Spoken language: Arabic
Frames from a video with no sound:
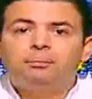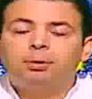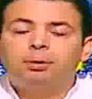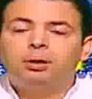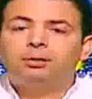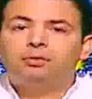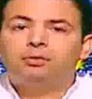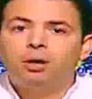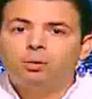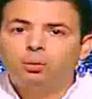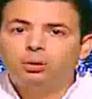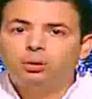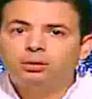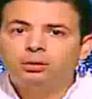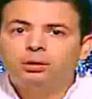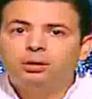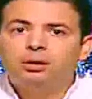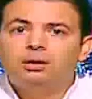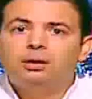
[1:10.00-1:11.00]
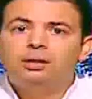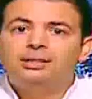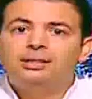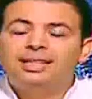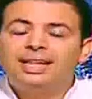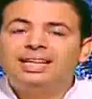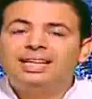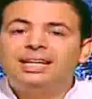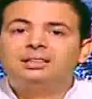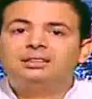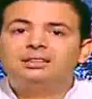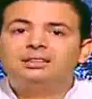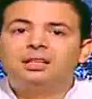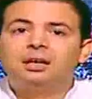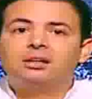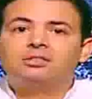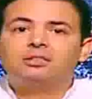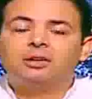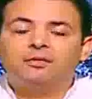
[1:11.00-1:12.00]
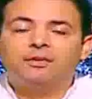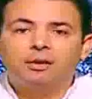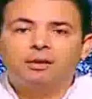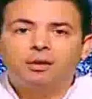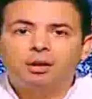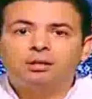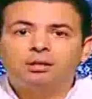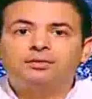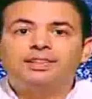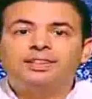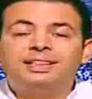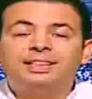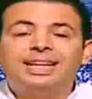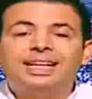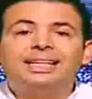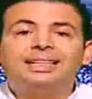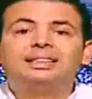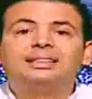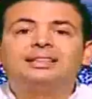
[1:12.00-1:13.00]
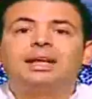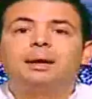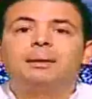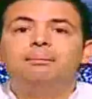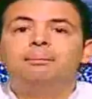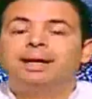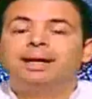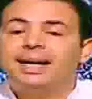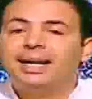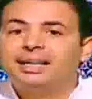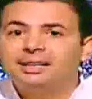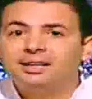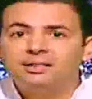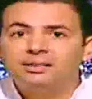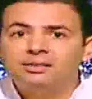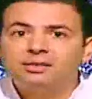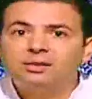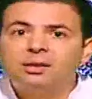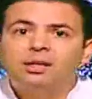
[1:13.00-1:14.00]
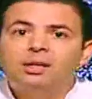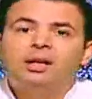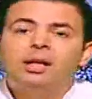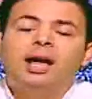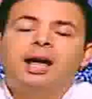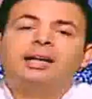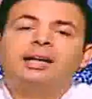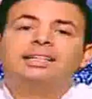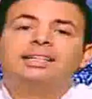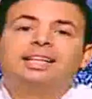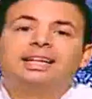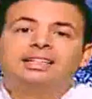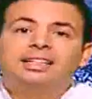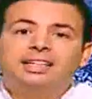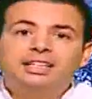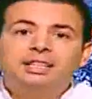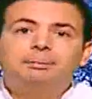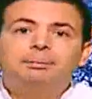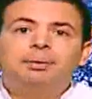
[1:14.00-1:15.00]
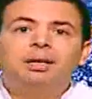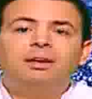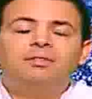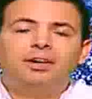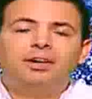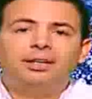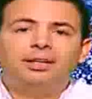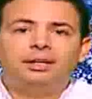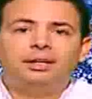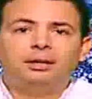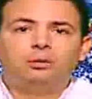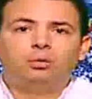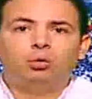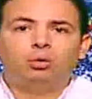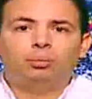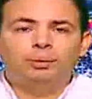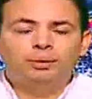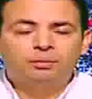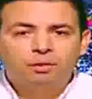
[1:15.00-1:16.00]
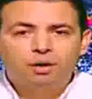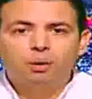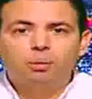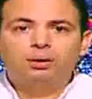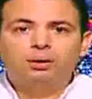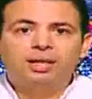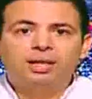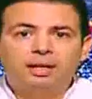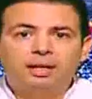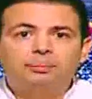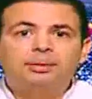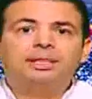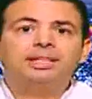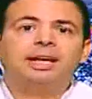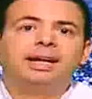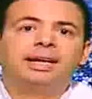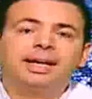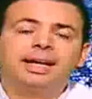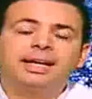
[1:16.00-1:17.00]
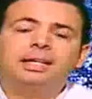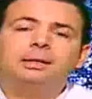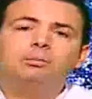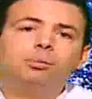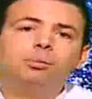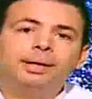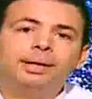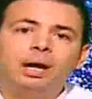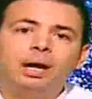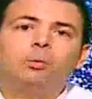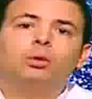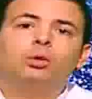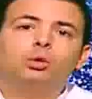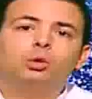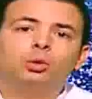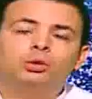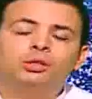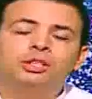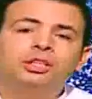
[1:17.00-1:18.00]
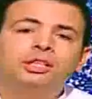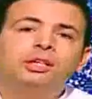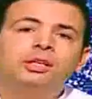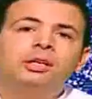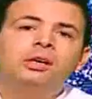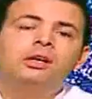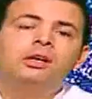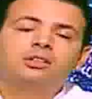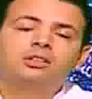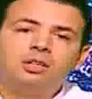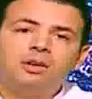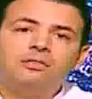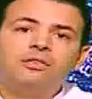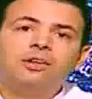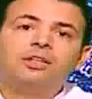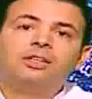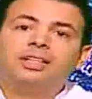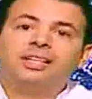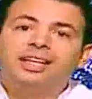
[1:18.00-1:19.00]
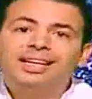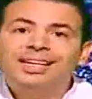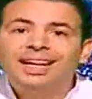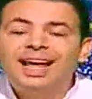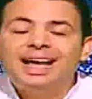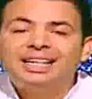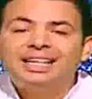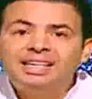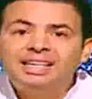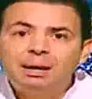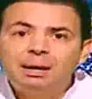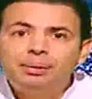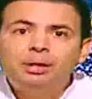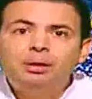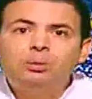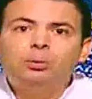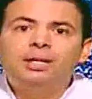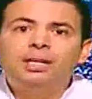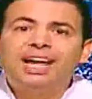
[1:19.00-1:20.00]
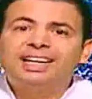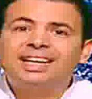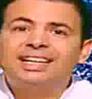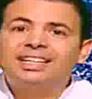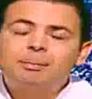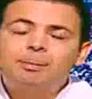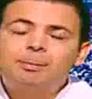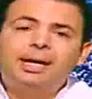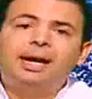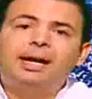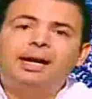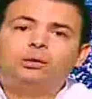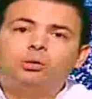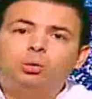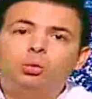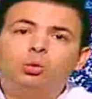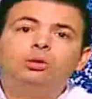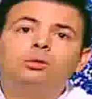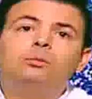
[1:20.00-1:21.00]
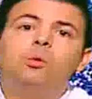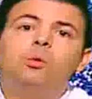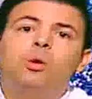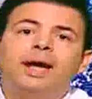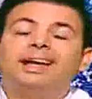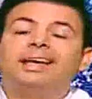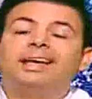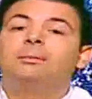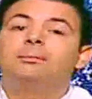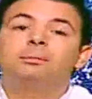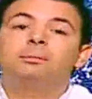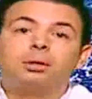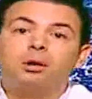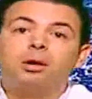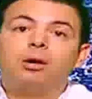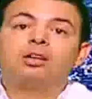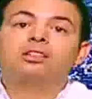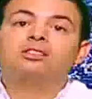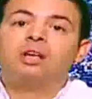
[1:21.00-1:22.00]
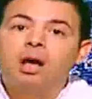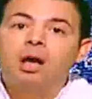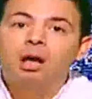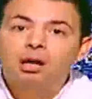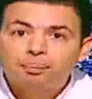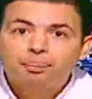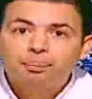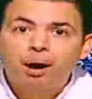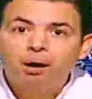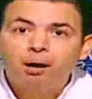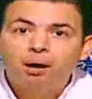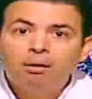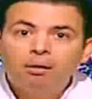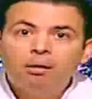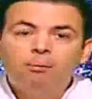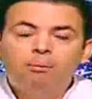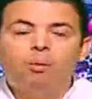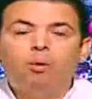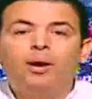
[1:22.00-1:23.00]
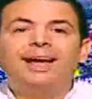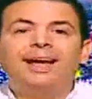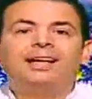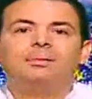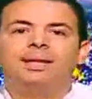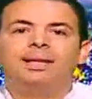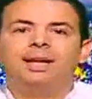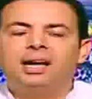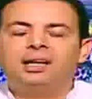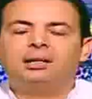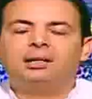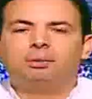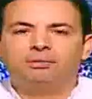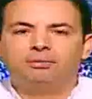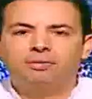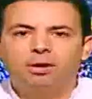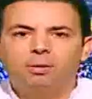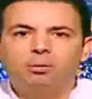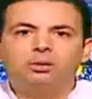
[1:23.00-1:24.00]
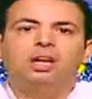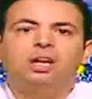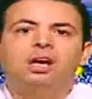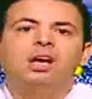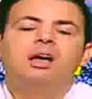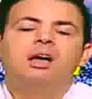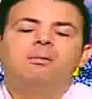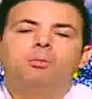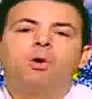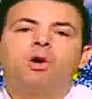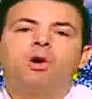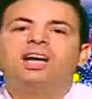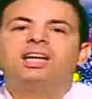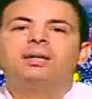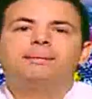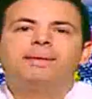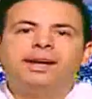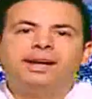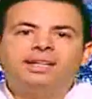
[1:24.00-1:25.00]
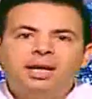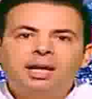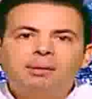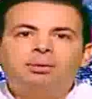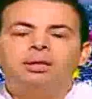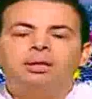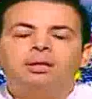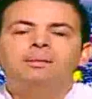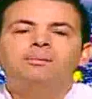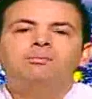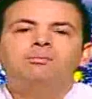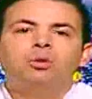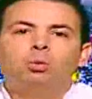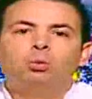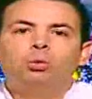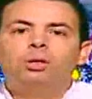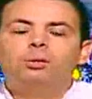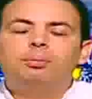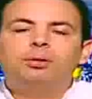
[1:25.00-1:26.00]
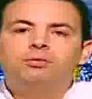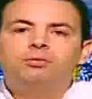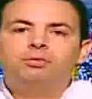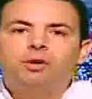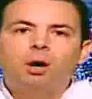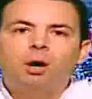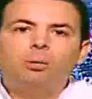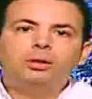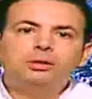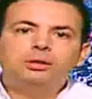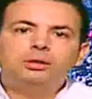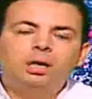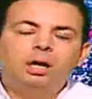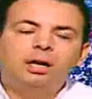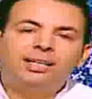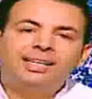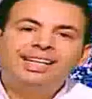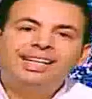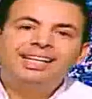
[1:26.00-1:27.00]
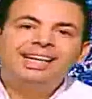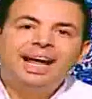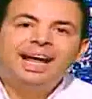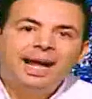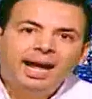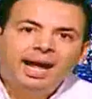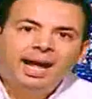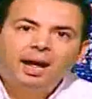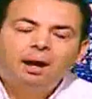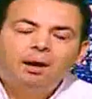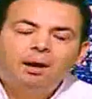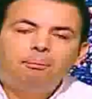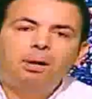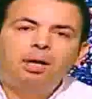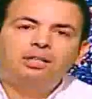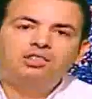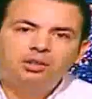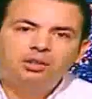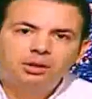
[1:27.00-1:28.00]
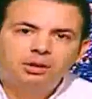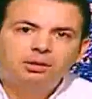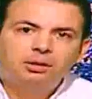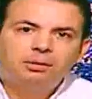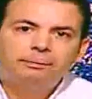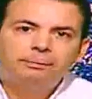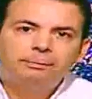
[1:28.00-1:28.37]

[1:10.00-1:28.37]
بيفاوض ثلاث صفقات في ثلاث مراكز لتدعيم الفريق وبيفاوض لاعبين اجانب وبيحاول ينهي صفقه الاجنبي والاجنبي هيكون مهاجم راس حربه مهاجم الاهلي بيفاوض مهاجم اجنبي وبيفاوض جناح مصري